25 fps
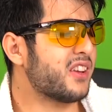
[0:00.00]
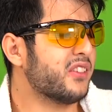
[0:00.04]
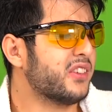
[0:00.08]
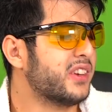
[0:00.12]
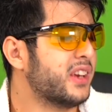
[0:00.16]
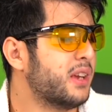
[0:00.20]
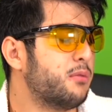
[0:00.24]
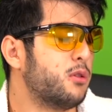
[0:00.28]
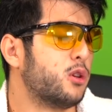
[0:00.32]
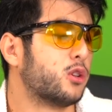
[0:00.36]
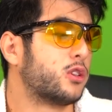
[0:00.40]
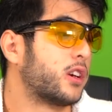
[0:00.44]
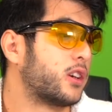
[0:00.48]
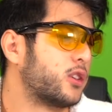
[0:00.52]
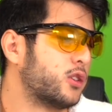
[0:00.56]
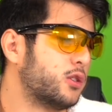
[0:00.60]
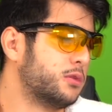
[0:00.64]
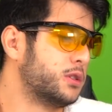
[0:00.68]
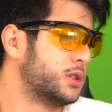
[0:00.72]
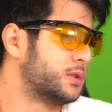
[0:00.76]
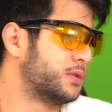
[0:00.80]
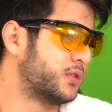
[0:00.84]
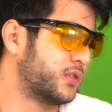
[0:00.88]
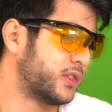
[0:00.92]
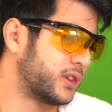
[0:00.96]
Niye böyle takılıyorum
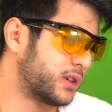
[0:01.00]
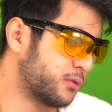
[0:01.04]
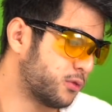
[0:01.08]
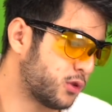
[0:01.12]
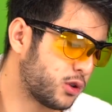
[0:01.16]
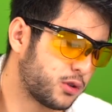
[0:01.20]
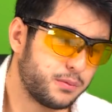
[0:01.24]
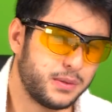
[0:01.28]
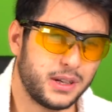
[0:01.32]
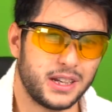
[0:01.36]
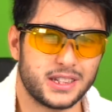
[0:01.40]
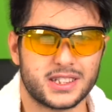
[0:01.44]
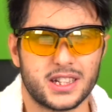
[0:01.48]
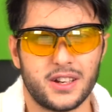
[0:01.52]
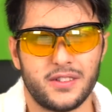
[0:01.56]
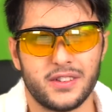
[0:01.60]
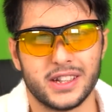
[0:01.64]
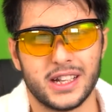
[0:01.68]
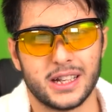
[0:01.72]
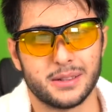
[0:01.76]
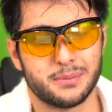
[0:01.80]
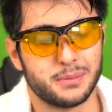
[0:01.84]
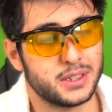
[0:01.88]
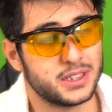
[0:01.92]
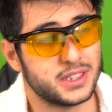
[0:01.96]
hiçbir fikrim yok. Biraz kafa dağıtmak